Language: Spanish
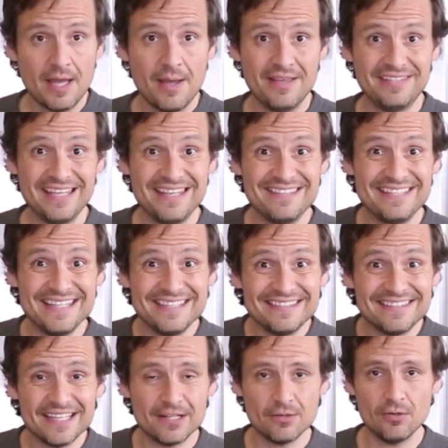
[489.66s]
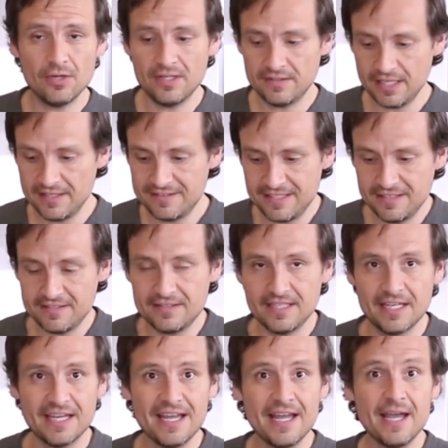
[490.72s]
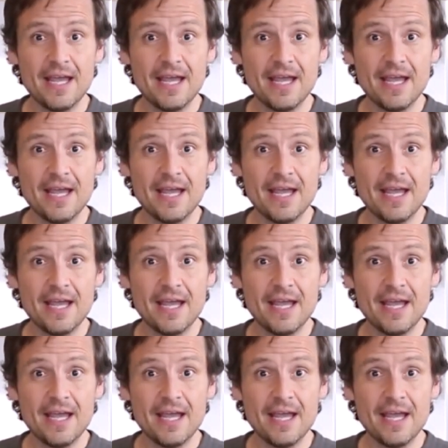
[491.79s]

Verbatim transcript: Es el chiste, ¿no? Es el chiste